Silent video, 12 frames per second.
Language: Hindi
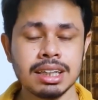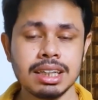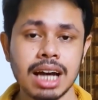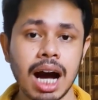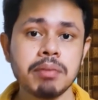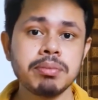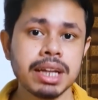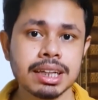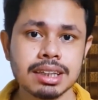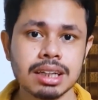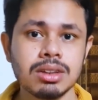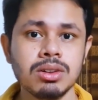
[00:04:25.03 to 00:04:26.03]
कि आप
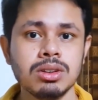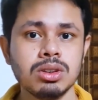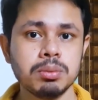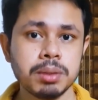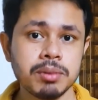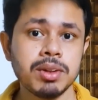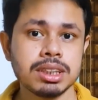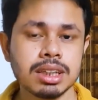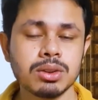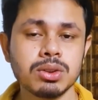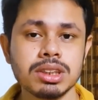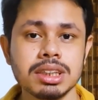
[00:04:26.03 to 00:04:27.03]
देख सकते हो जो प्रीवियस
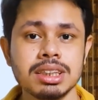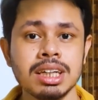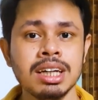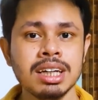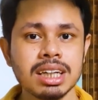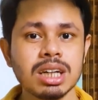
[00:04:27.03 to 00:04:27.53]
क्वेश्चन है